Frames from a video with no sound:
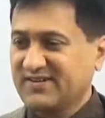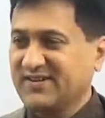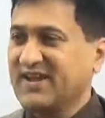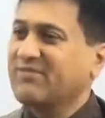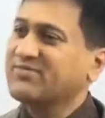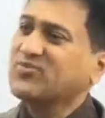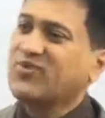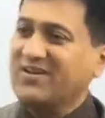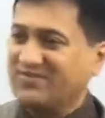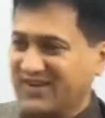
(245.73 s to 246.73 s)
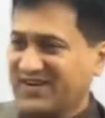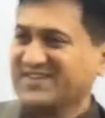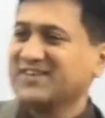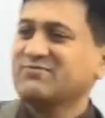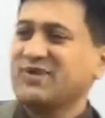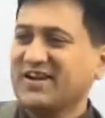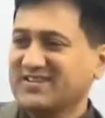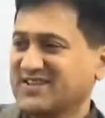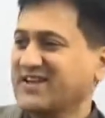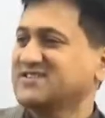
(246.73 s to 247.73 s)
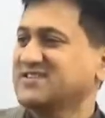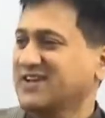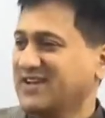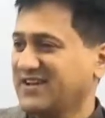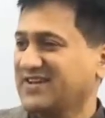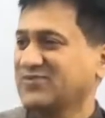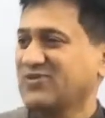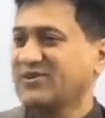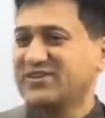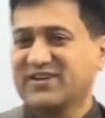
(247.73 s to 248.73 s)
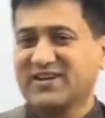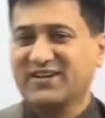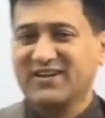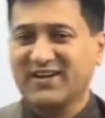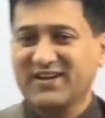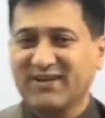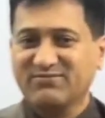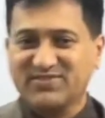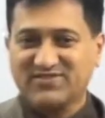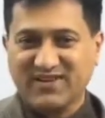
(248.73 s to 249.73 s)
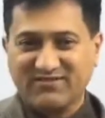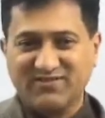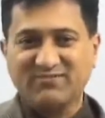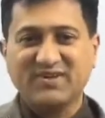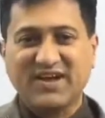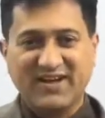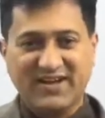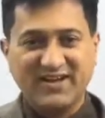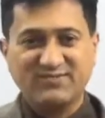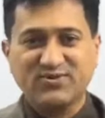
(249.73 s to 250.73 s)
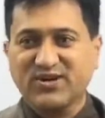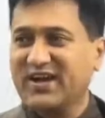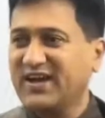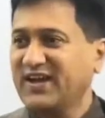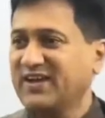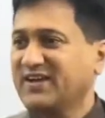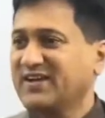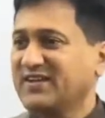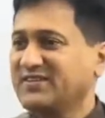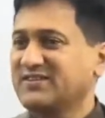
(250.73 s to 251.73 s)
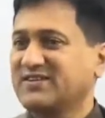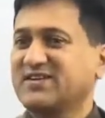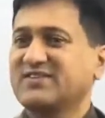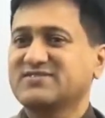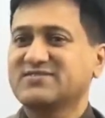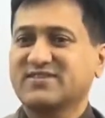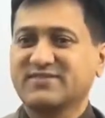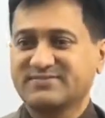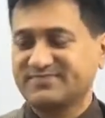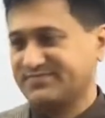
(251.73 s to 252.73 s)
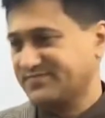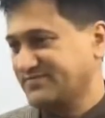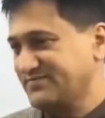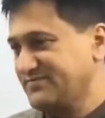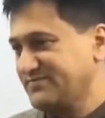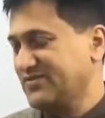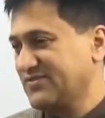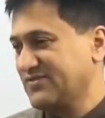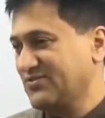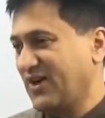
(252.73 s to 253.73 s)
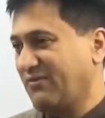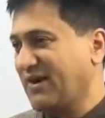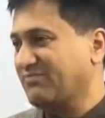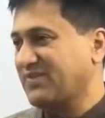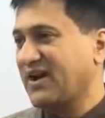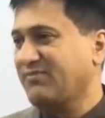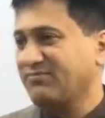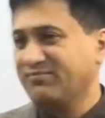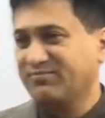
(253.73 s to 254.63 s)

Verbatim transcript: यानी आपकी क्वालिफिकेशन भले साइंस की रही है टेक्नोलॉजी की रही है लेकिन आप जिस सर्विस में आए हैं वो क्या है जर्नलिस्ट तो अब आपका